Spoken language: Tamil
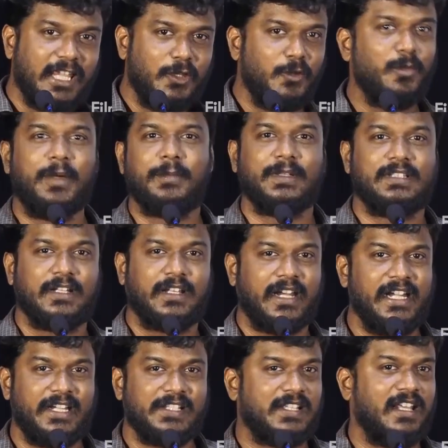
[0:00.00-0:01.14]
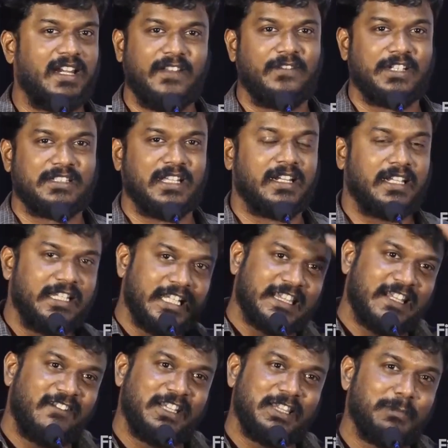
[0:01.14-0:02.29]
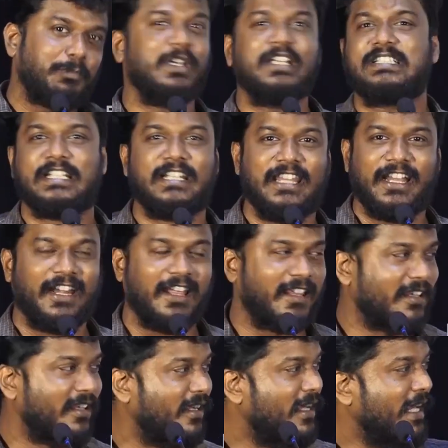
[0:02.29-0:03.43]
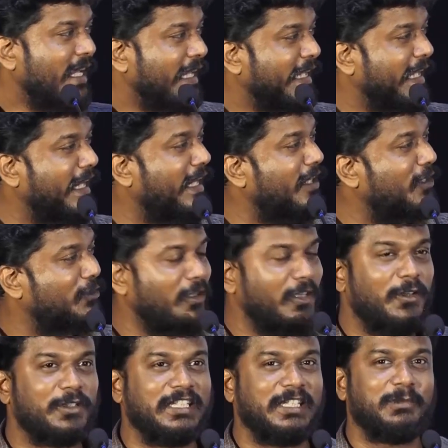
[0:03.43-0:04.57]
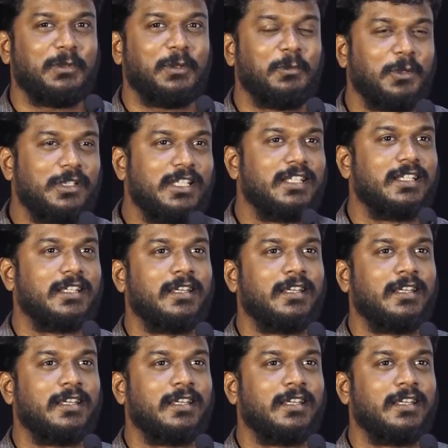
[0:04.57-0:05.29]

எதுவுமே பேச ரைட்டு சார் லெஃப்ட் சார் இதை தவிர்த்து பேசினதே கிடையாது என்னன்னு சொல்லி யோசிக்க போகும்போது